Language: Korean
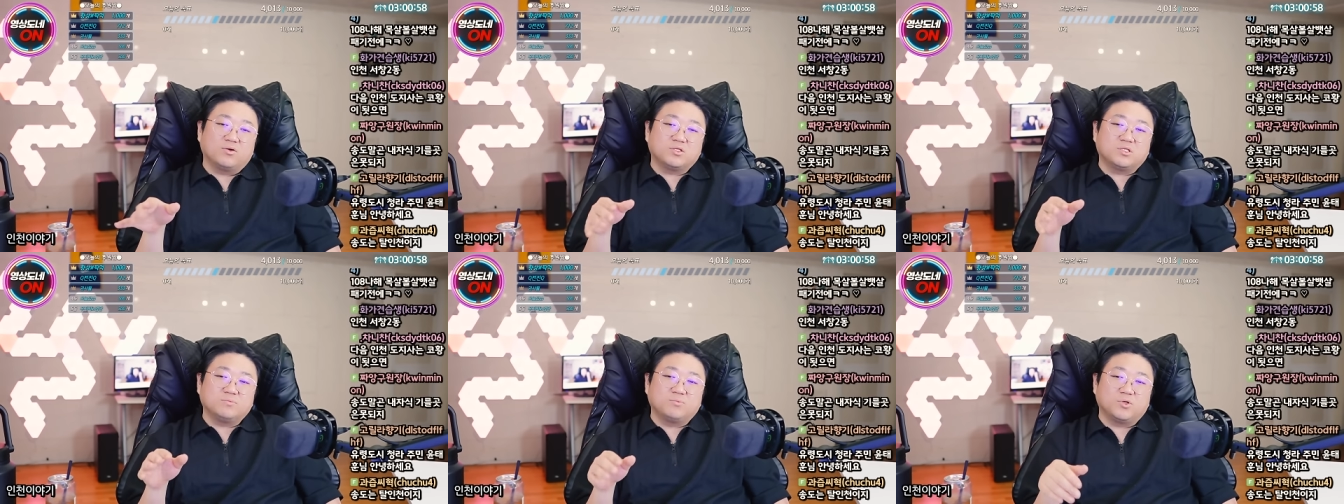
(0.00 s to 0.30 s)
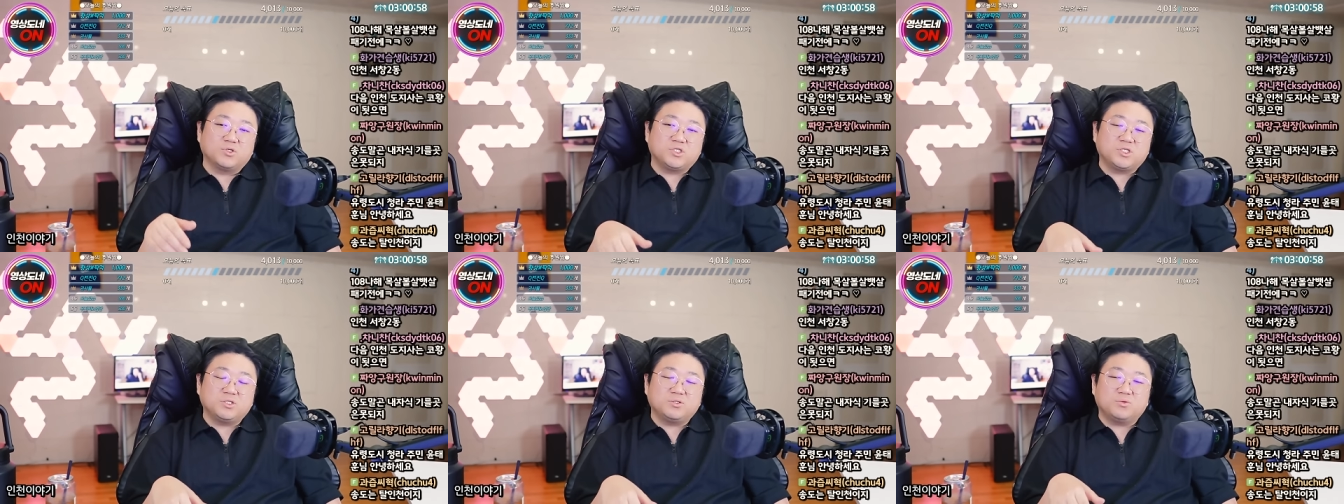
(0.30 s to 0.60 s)
어디
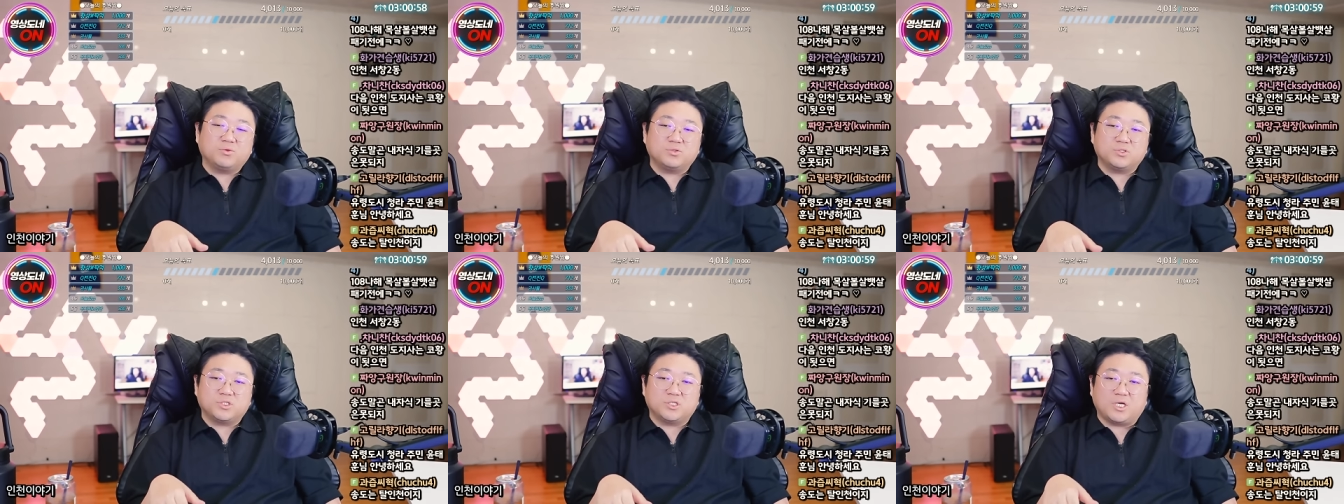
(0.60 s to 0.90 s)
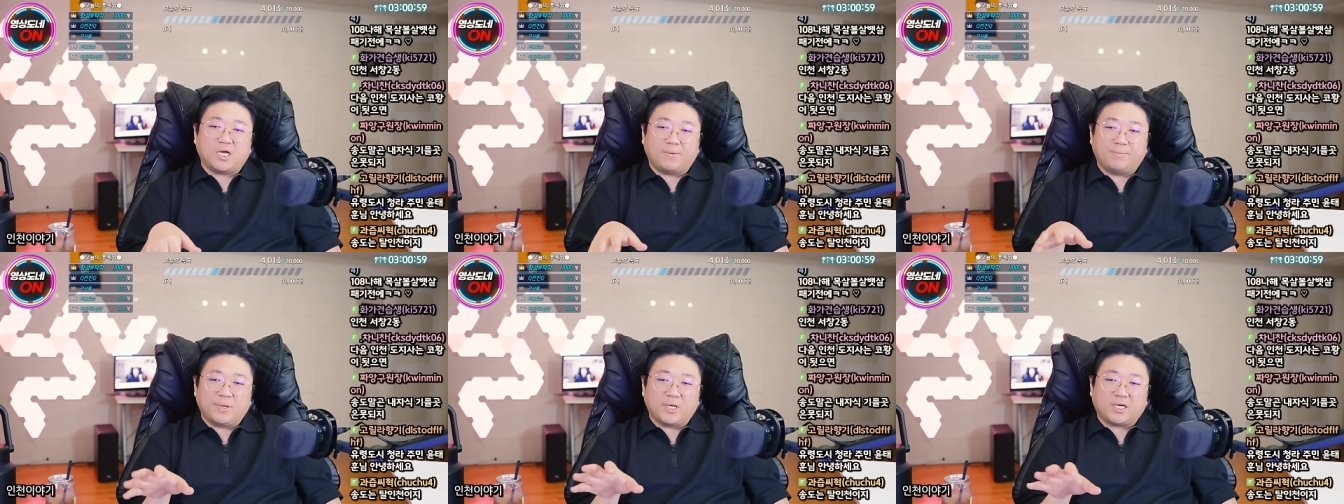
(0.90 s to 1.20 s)
뭐
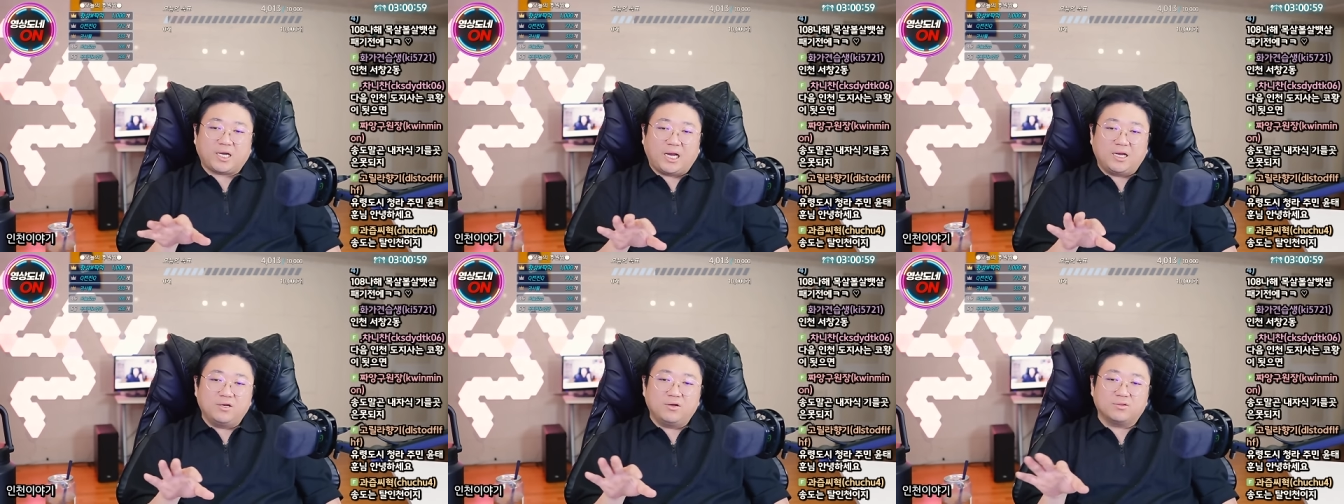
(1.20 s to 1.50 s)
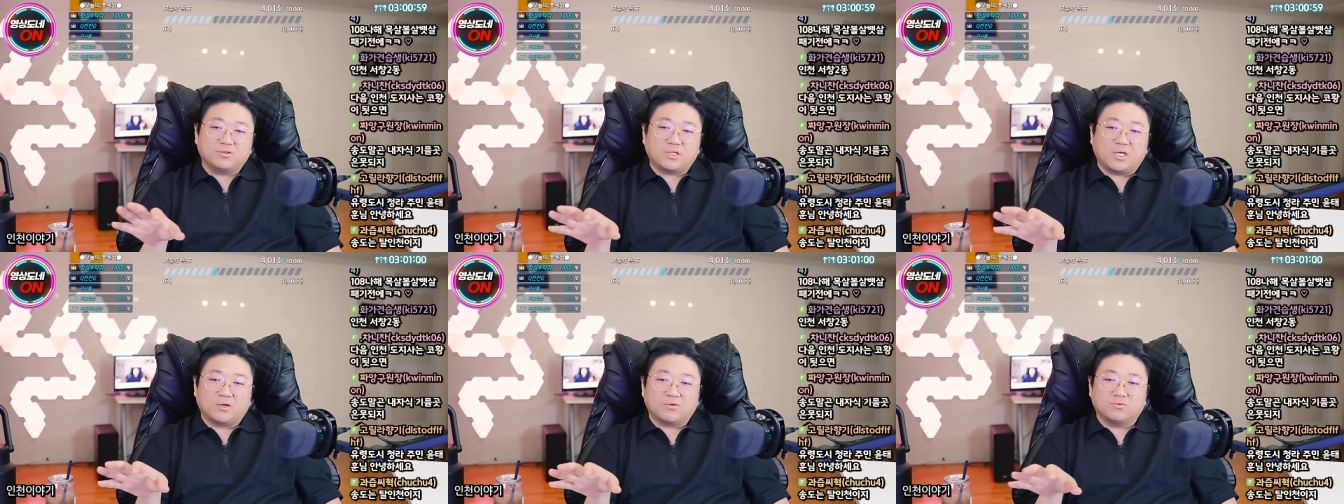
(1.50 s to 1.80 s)
신도시 앞에
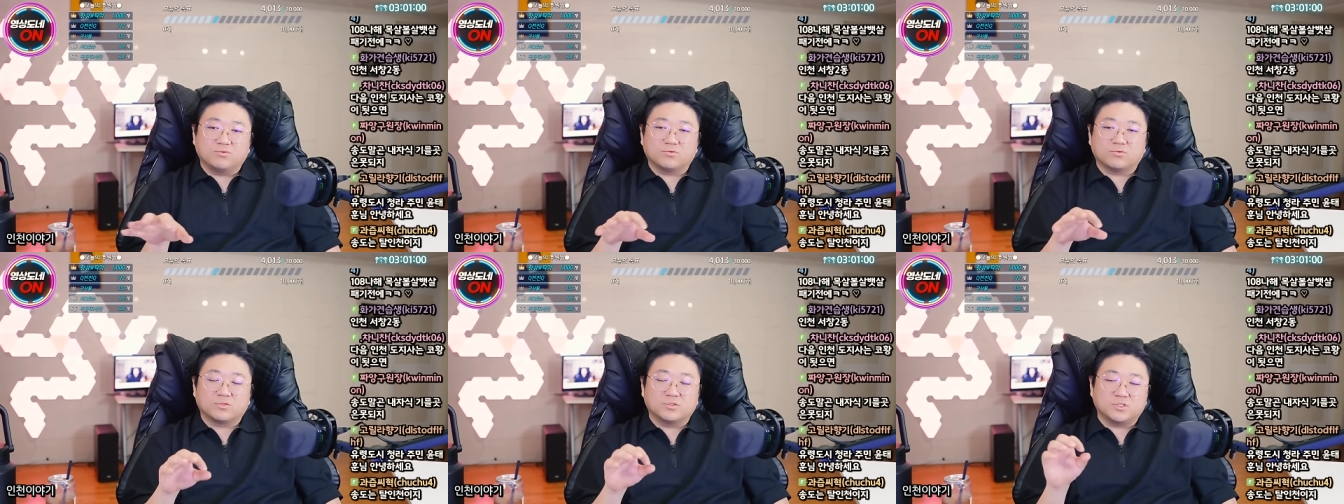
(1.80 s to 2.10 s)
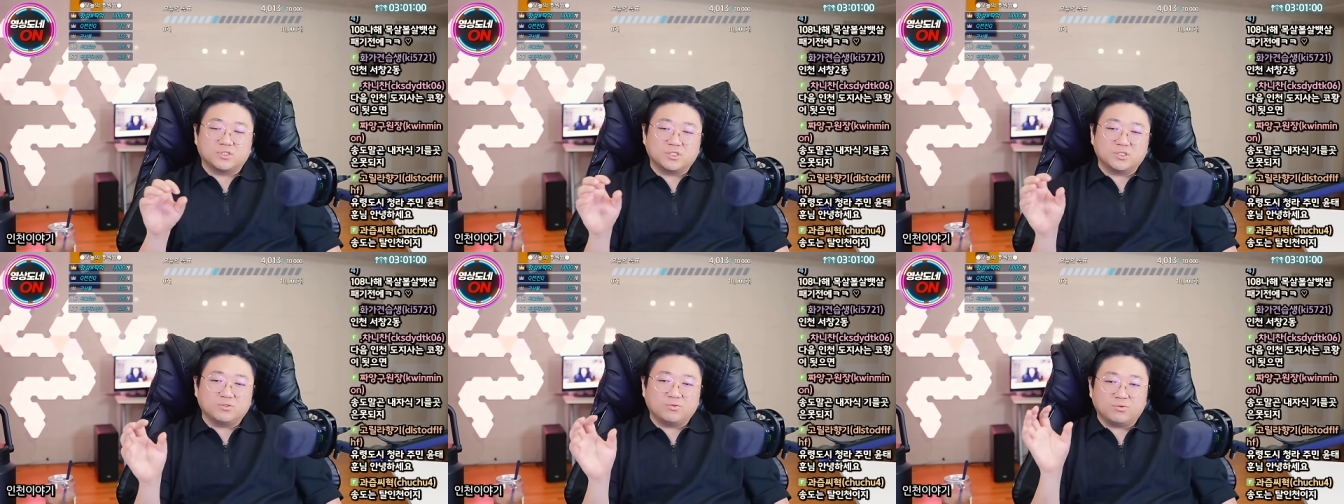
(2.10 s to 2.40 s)
깔렸다고
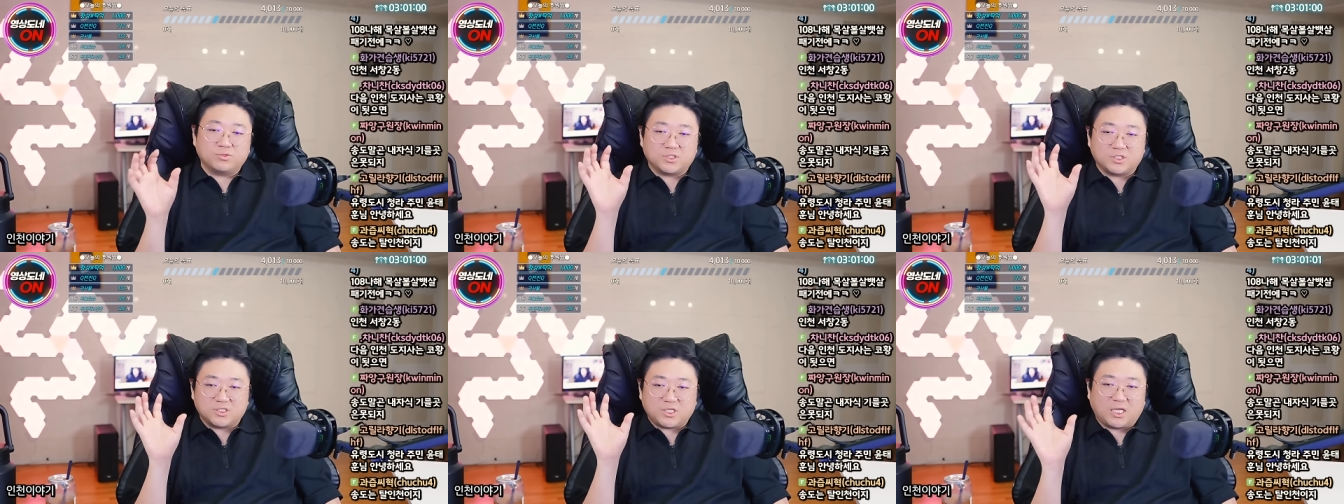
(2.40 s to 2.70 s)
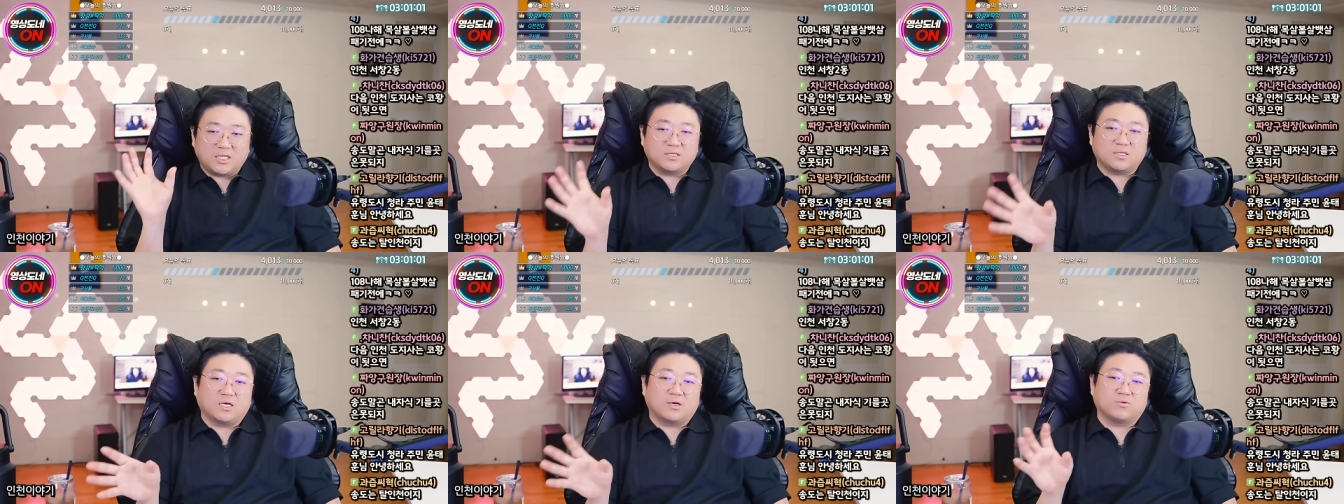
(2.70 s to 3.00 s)
그 신도시
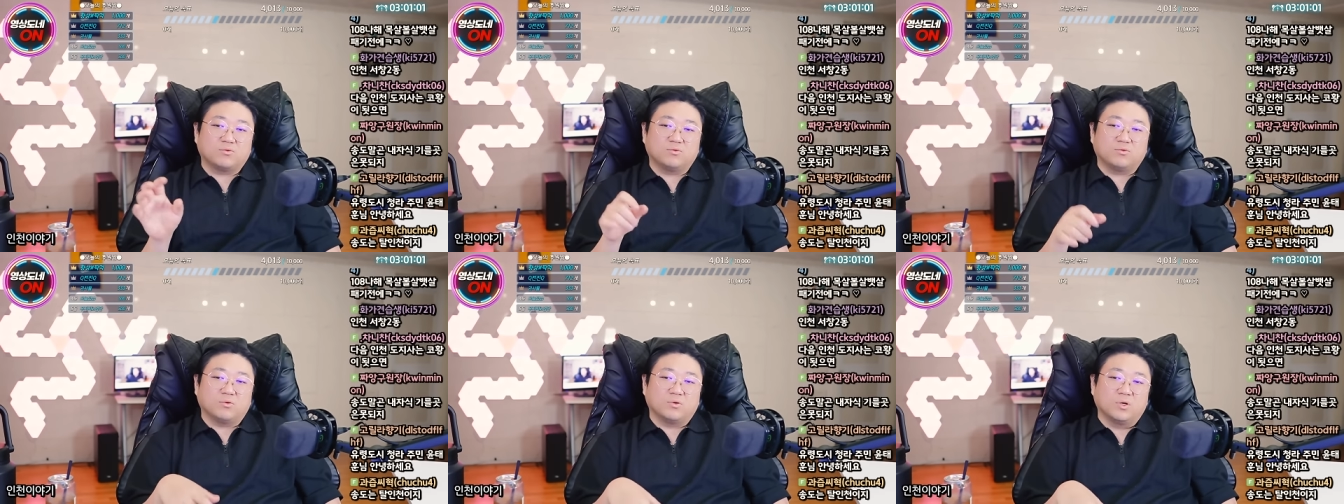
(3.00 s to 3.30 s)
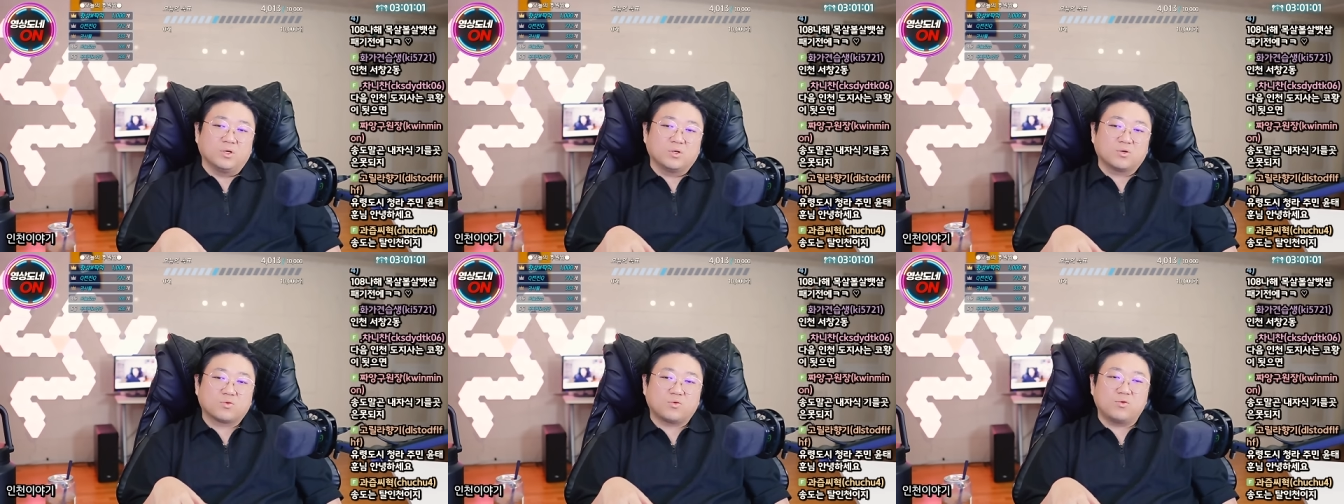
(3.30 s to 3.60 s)

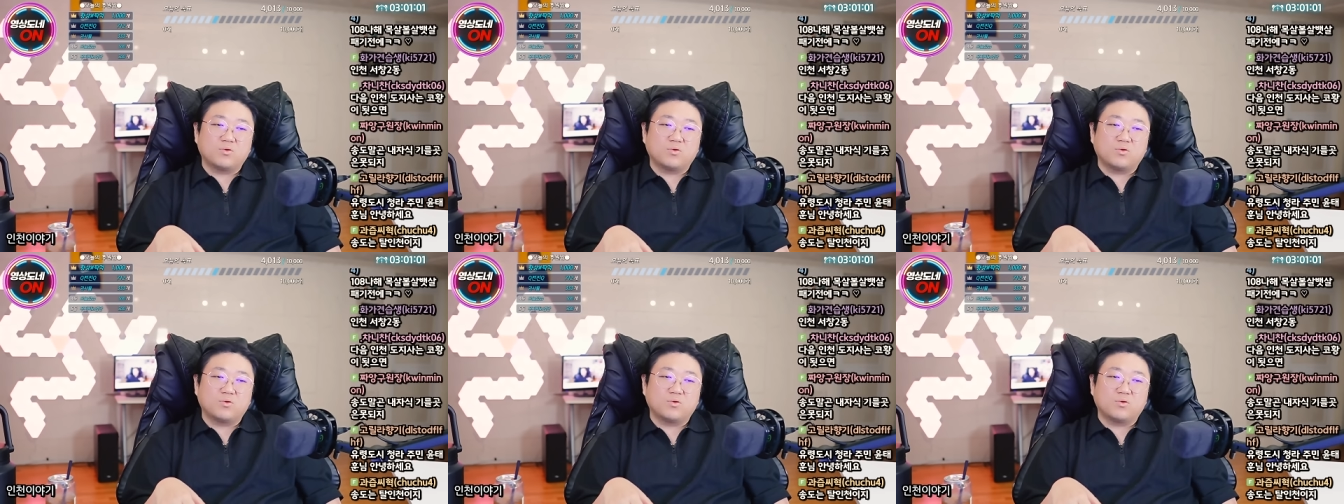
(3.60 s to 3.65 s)
산다고